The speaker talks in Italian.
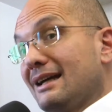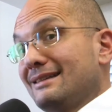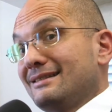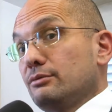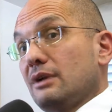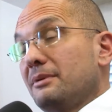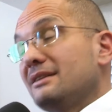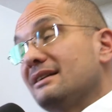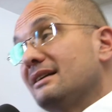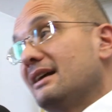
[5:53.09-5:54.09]
che
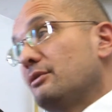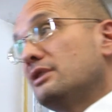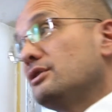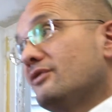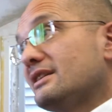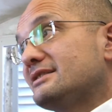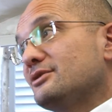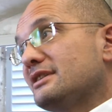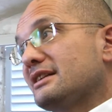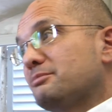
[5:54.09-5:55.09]
sicuramente è
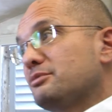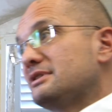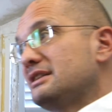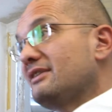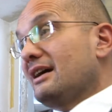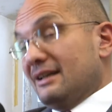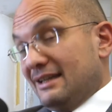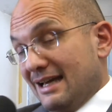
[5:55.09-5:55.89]
un'innovazione che poteva e